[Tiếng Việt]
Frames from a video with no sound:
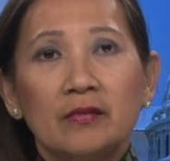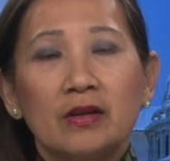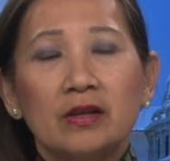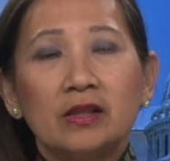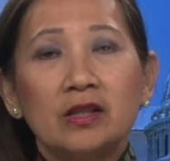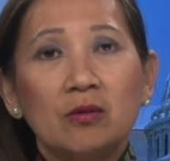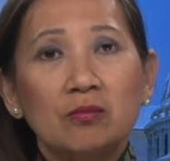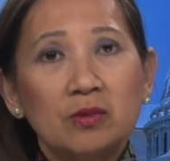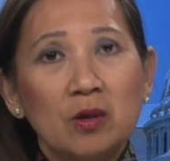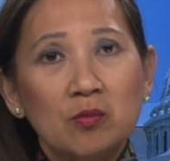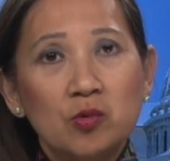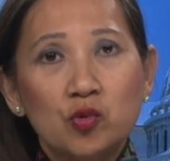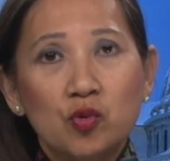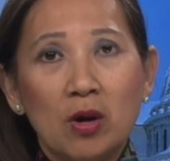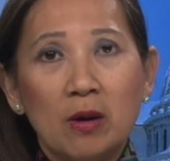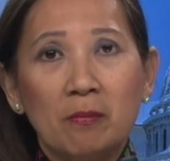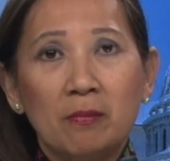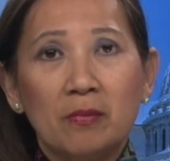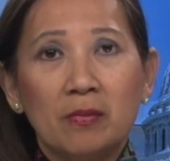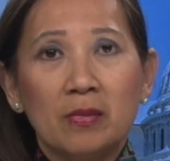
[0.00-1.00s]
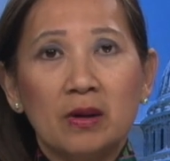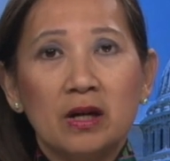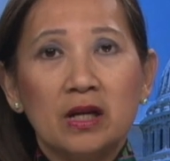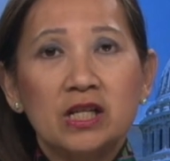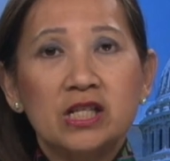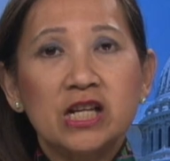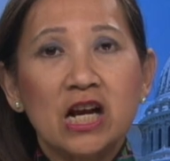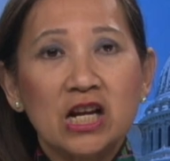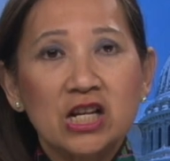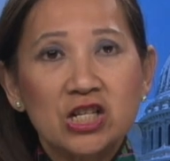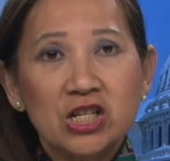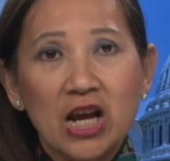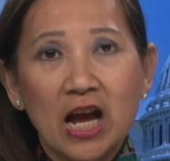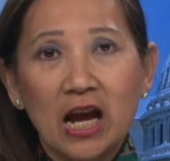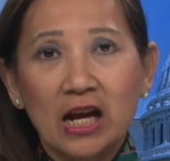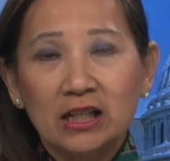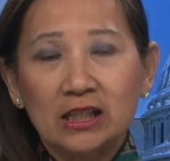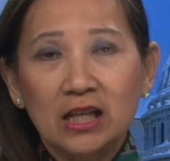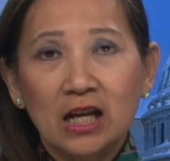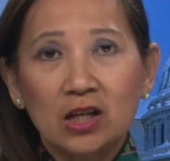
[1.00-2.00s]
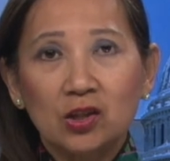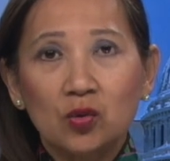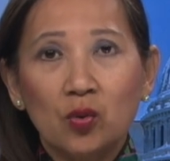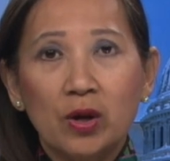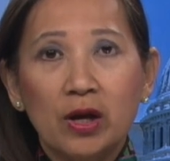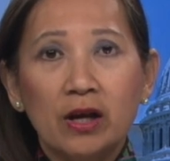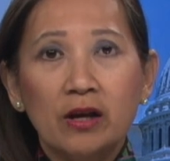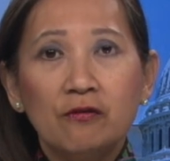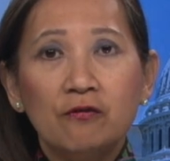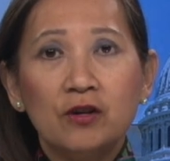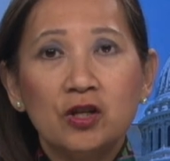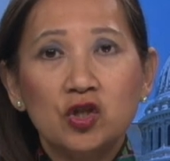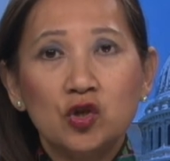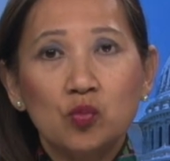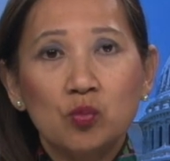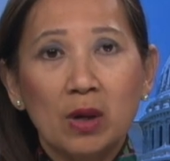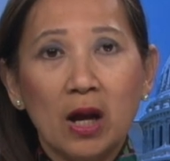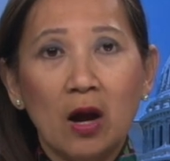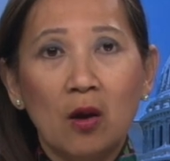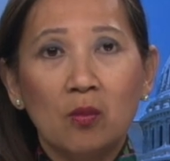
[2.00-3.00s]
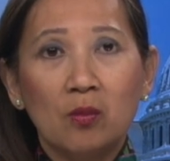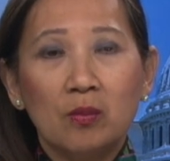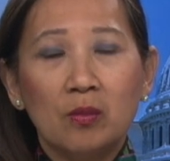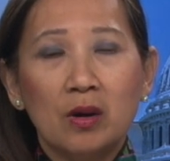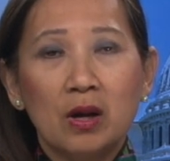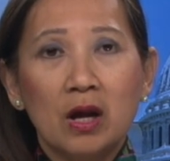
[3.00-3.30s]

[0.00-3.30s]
Tổng thống Trump sẵn sàng tăng thuế với Trung Cộng